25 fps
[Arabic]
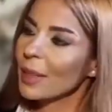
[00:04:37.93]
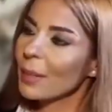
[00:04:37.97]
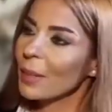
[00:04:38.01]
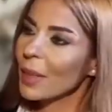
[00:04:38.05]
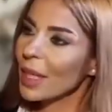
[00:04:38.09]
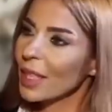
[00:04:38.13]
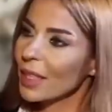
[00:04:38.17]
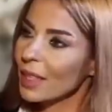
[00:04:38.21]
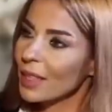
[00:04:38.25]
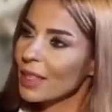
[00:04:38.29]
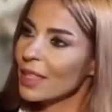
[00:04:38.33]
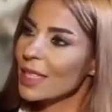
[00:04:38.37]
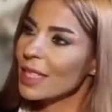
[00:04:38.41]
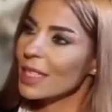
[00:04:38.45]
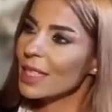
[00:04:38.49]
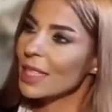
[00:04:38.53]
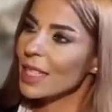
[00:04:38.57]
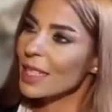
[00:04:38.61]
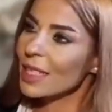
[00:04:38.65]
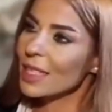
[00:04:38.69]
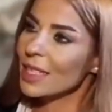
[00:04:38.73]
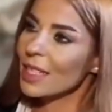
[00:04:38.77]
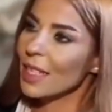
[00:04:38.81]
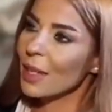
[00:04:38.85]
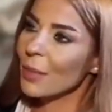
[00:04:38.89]
لمن ما
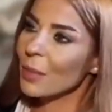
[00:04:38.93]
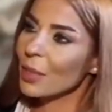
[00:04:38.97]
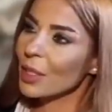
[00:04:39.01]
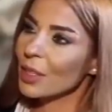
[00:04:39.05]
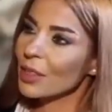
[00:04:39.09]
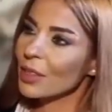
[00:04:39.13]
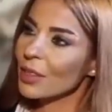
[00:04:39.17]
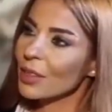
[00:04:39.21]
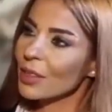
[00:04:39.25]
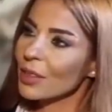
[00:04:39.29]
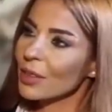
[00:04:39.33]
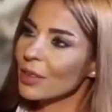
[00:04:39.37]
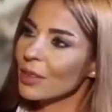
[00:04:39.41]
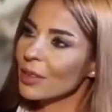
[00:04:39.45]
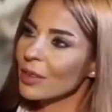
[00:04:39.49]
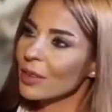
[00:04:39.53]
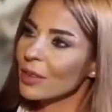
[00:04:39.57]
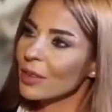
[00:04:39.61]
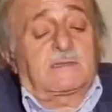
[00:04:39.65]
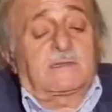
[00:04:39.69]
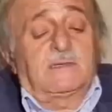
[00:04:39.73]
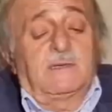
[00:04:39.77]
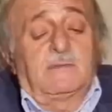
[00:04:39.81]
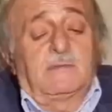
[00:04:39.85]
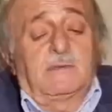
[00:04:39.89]
استسلمت
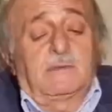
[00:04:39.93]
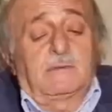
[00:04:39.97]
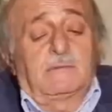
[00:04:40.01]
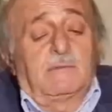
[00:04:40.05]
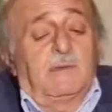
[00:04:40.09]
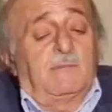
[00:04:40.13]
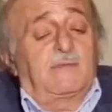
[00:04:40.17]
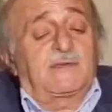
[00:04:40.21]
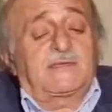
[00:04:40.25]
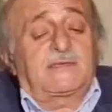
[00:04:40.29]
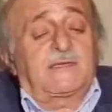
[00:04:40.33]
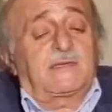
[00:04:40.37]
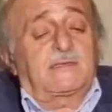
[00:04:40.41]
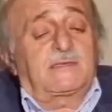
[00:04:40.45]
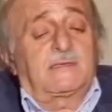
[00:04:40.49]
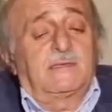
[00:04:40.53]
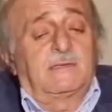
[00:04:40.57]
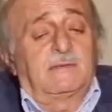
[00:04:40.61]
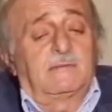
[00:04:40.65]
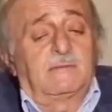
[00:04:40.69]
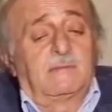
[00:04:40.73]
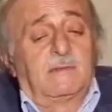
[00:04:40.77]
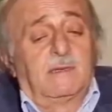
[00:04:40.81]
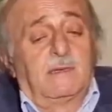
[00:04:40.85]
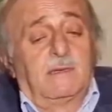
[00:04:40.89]
ما استسلمت ما
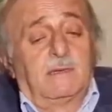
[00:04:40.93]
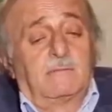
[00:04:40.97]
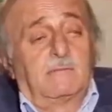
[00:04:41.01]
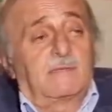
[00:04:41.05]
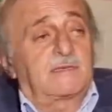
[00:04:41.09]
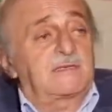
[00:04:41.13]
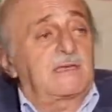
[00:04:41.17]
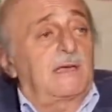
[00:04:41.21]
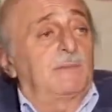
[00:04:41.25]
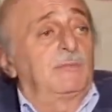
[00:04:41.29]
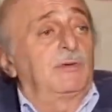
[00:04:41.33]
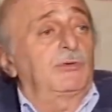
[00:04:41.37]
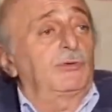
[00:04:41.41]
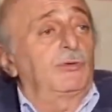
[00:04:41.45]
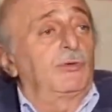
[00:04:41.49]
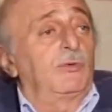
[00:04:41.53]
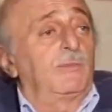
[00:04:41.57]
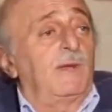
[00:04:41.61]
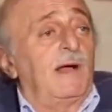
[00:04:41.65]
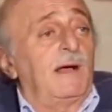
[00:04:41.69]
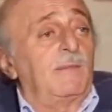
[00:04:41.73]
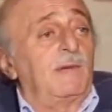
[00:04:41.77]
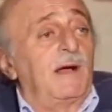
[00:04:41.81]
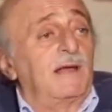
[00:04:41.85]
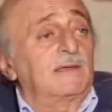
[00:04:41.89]
بستسلم بس عم
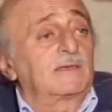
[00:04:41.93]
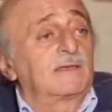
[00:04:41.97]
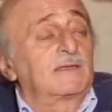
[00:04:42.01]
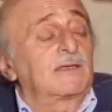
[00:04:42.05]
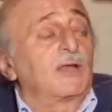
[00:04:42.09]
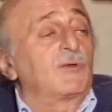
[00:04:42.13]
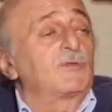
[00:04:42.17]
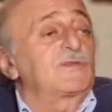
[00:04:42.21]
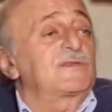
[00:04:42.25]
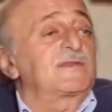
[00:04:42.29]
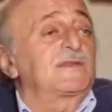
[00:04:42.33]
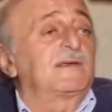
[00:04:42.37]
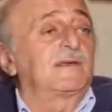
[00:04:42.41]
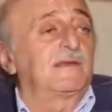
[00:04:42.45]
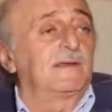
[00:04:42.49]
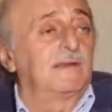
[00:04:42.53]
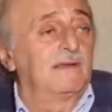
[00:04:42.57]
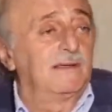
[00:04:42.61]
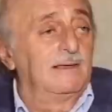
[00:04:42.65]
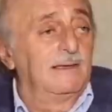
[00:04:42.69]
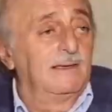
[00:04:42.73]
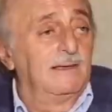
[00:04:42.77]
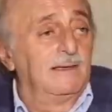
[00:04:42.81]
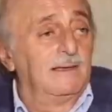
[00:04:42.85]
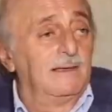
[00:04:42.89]
بطلب عم بعطي
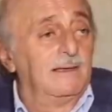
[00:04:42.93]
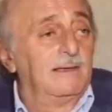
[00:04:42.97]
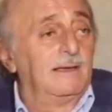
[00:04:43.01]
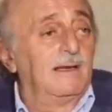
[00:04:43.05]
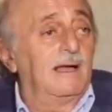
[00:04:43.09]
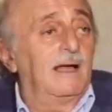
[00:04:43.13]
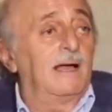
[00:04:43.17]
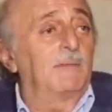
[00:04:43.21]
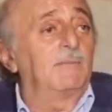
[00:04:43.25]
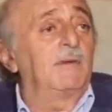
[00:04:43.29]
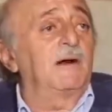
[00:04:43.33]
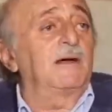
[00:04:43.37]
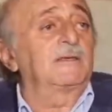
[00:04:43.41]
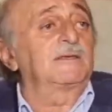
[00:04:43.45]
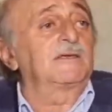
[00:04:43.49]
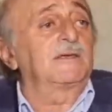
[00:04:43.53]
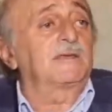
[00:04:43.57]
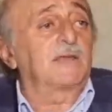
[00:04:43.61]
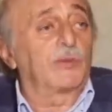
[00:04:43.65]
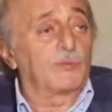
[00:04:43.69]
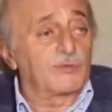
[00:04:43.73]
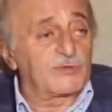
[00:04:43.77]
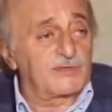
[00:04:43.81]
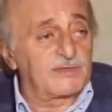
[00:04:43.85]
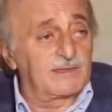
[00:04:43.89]
توصيه عم
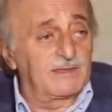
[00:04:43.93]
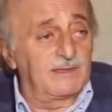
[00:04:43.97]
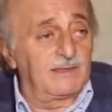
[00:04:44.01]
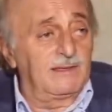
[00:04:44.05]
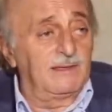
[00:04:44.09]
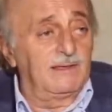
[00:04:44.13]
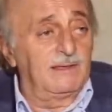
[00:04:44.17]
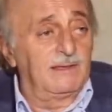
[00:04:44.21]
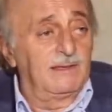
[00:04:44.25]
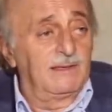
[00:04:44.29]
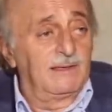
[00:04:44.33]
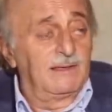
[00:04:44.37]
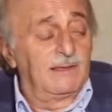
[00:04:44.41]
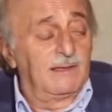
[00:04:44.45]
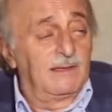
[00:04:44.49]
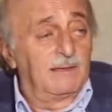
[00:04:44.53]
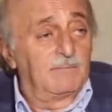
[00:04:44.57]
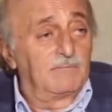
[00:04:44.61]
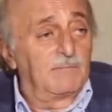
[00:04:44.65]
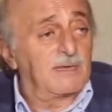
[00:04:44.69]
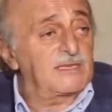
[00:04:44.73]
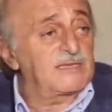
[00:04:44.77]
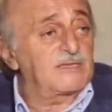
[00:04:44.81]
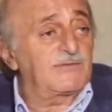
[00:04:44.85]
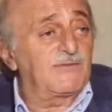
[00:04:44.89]
بعطي توصيه
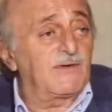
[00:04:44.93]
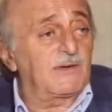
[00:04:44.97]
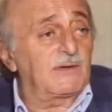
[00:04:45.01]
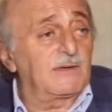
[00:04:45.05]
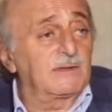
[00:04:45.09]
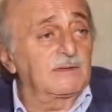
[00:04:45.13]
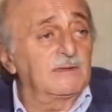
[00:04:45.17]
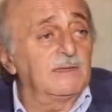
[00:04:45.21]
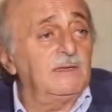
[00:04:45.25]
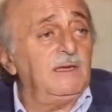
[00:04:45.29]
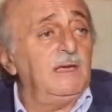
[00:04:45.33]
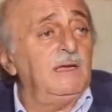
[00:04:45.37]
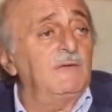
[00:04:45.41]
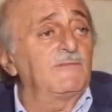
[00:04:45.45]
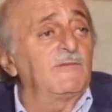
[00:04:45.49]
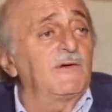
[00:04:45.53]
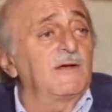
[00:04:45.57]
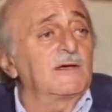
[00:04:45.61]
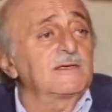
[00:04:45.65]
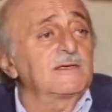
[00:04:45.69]
بس فقط